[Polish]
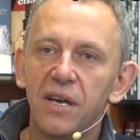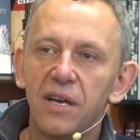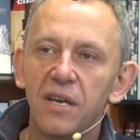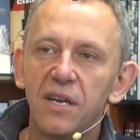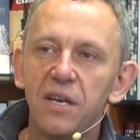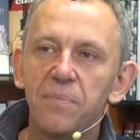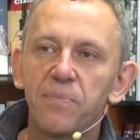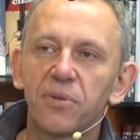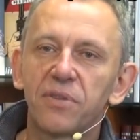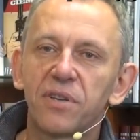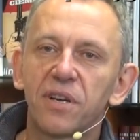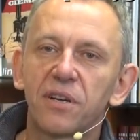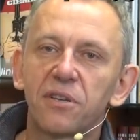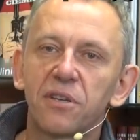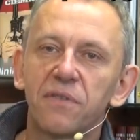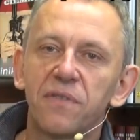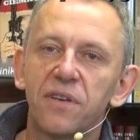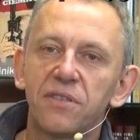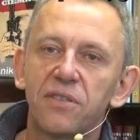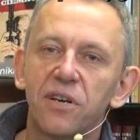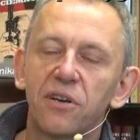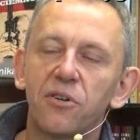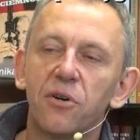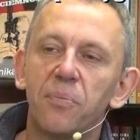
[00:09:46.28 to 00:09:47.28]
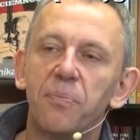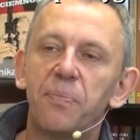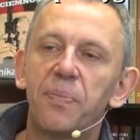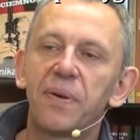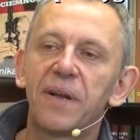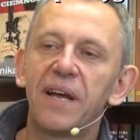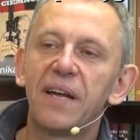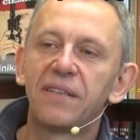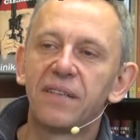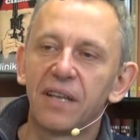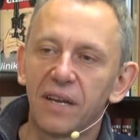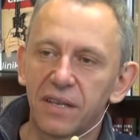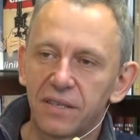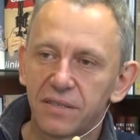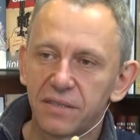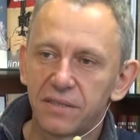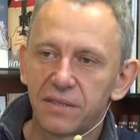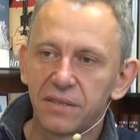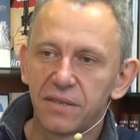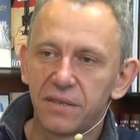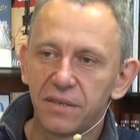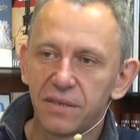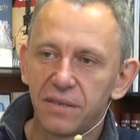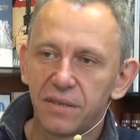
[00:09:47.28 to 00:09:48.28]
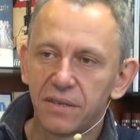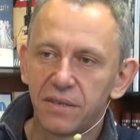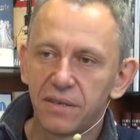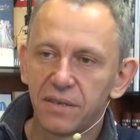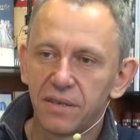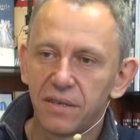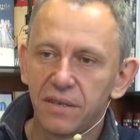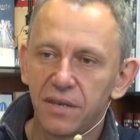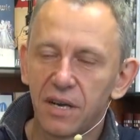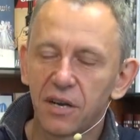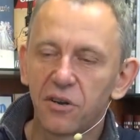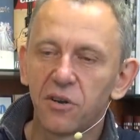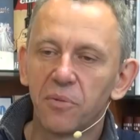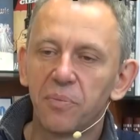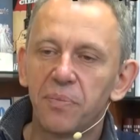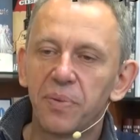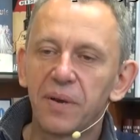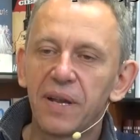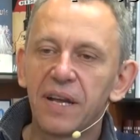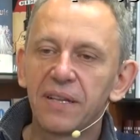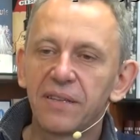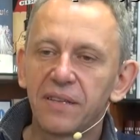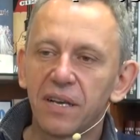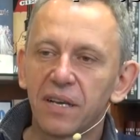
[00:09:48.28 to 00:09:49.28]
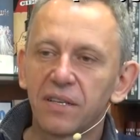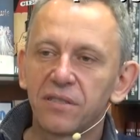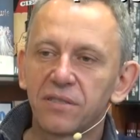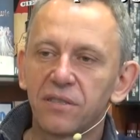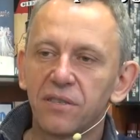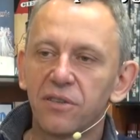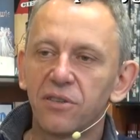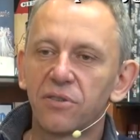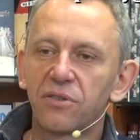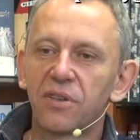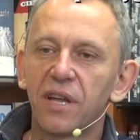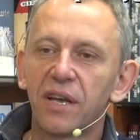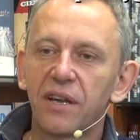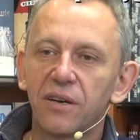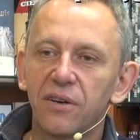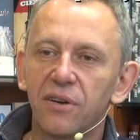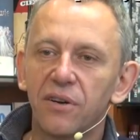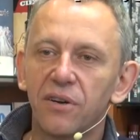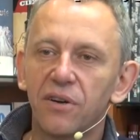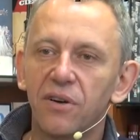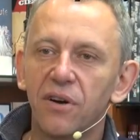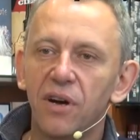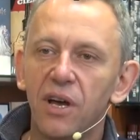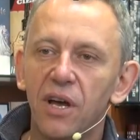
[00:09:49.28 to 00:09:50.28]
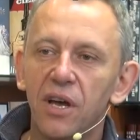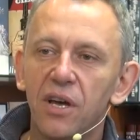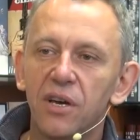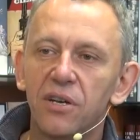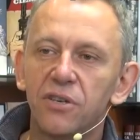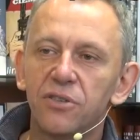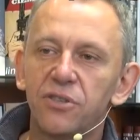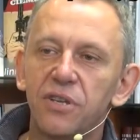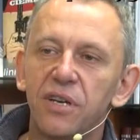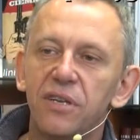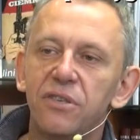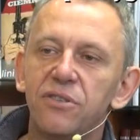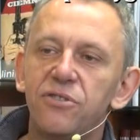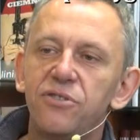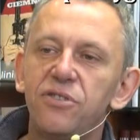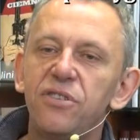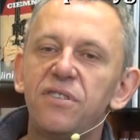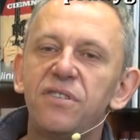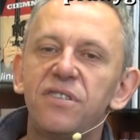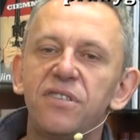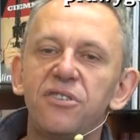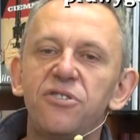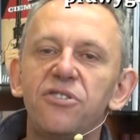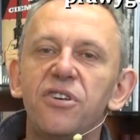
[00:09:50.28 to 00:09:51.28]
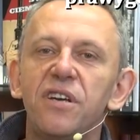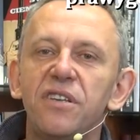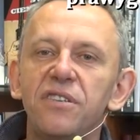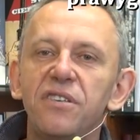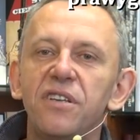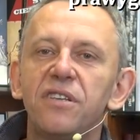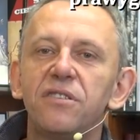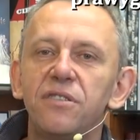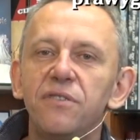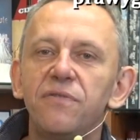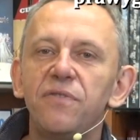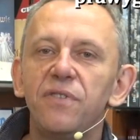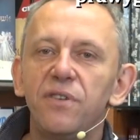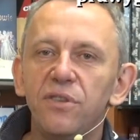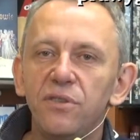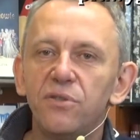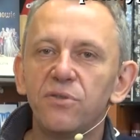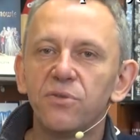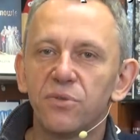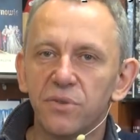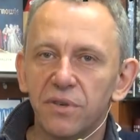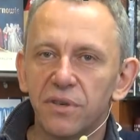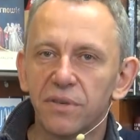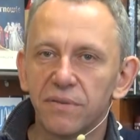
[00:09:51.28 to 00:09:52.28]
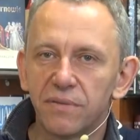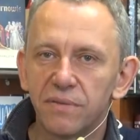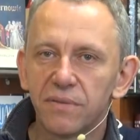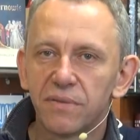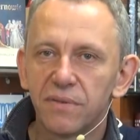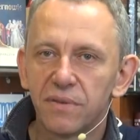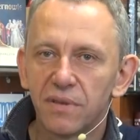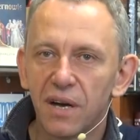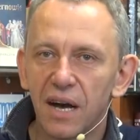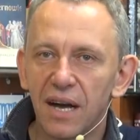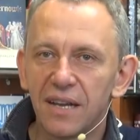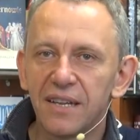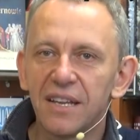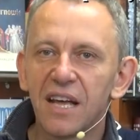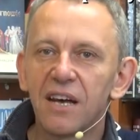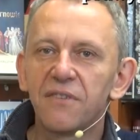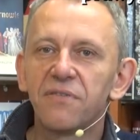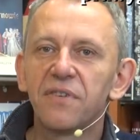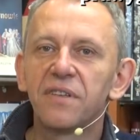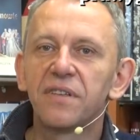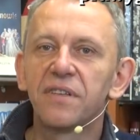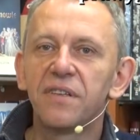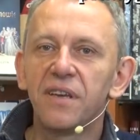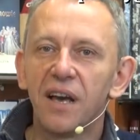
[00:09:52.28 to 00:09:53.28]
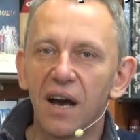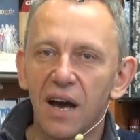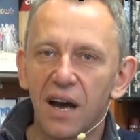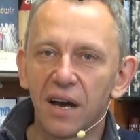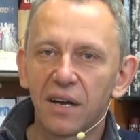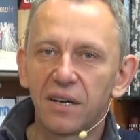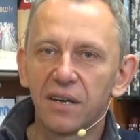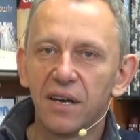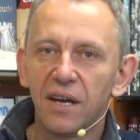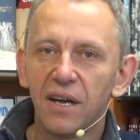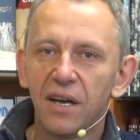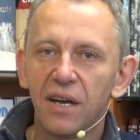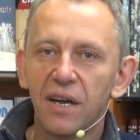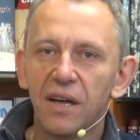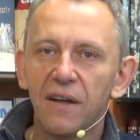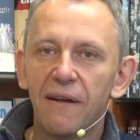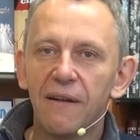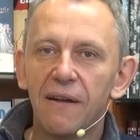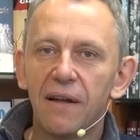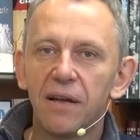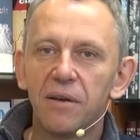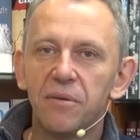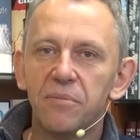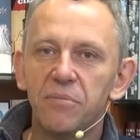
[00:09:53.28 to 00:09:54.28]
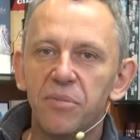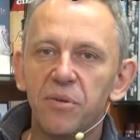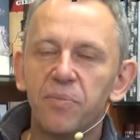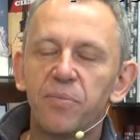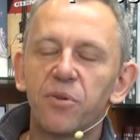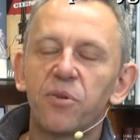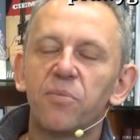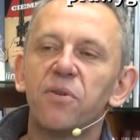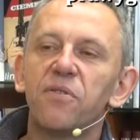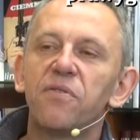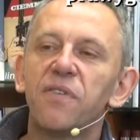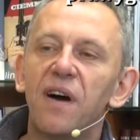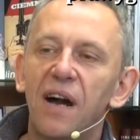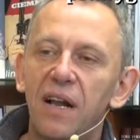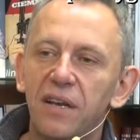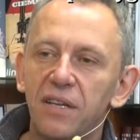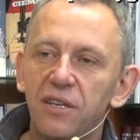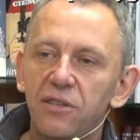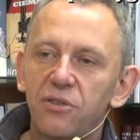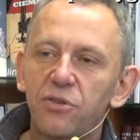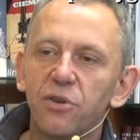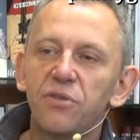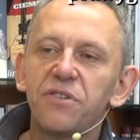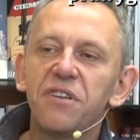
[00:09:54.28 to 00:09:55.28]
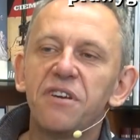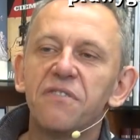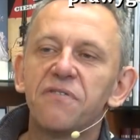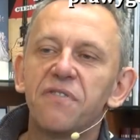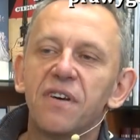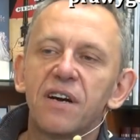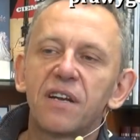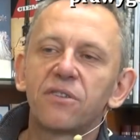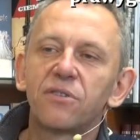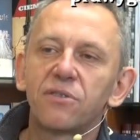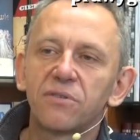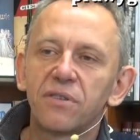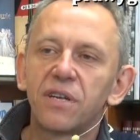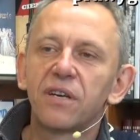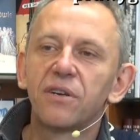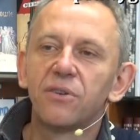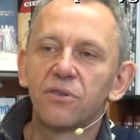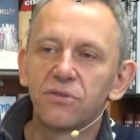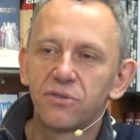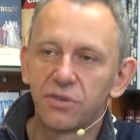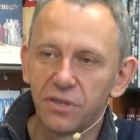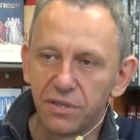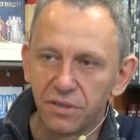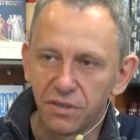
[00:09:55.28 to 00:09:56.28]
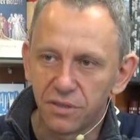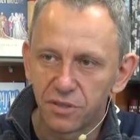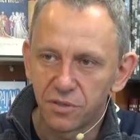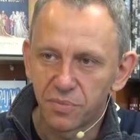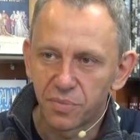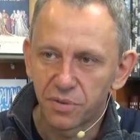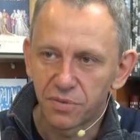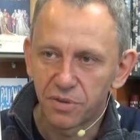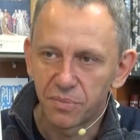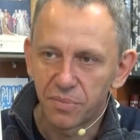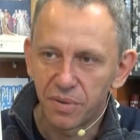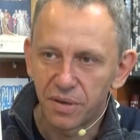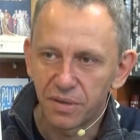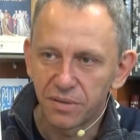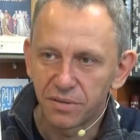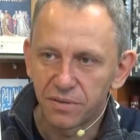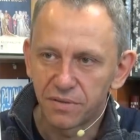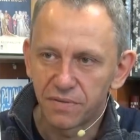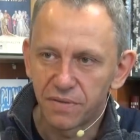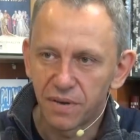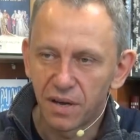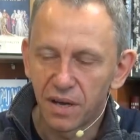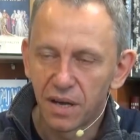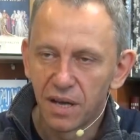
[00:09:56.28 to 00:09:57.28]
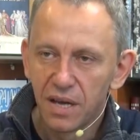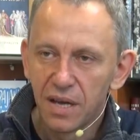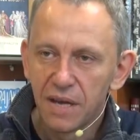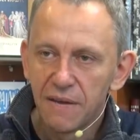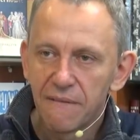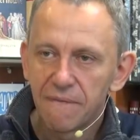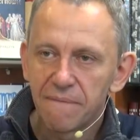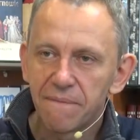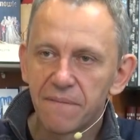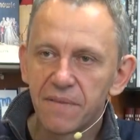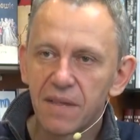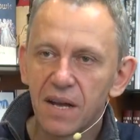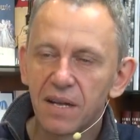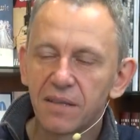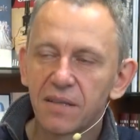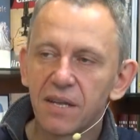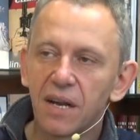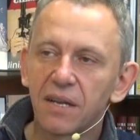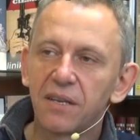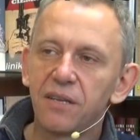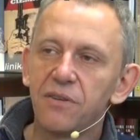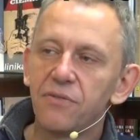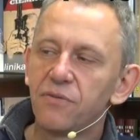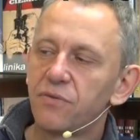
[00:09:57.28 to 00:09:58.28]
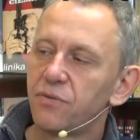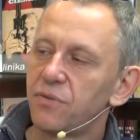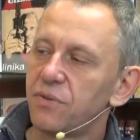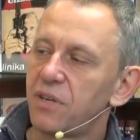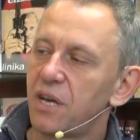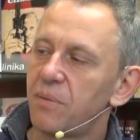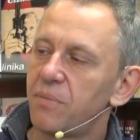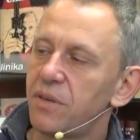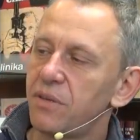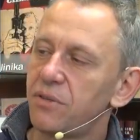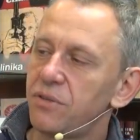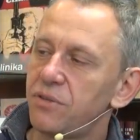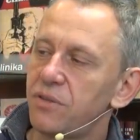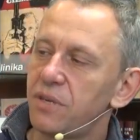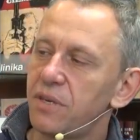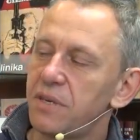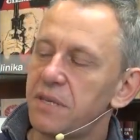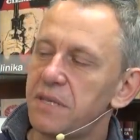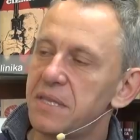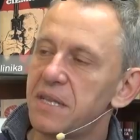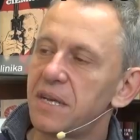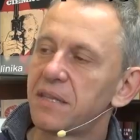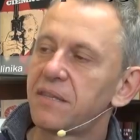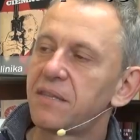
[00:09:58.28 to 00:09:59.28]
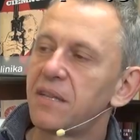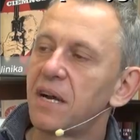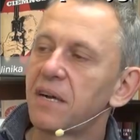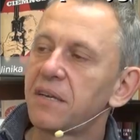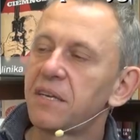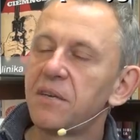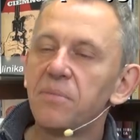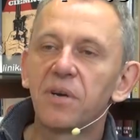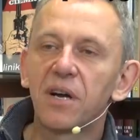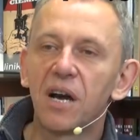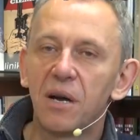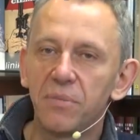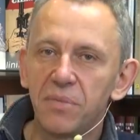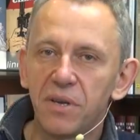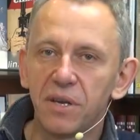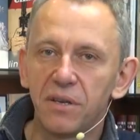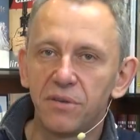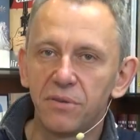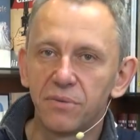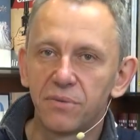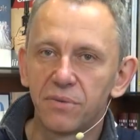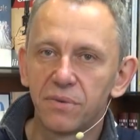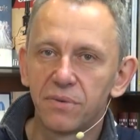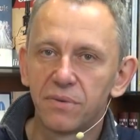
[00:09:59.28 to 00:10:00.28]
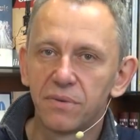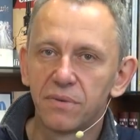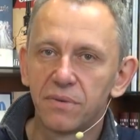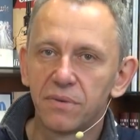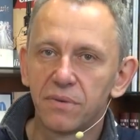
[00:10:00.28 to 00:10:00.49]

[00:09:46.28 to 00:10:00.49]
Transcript: i potraktować jako pretekst, jako pretekst do tego, że dzicy się nie cywilizują. A nawet jak by próbowali, to nie warto tego czynić, proszę Państwa. Na takim fundamencie, na takim kamieniu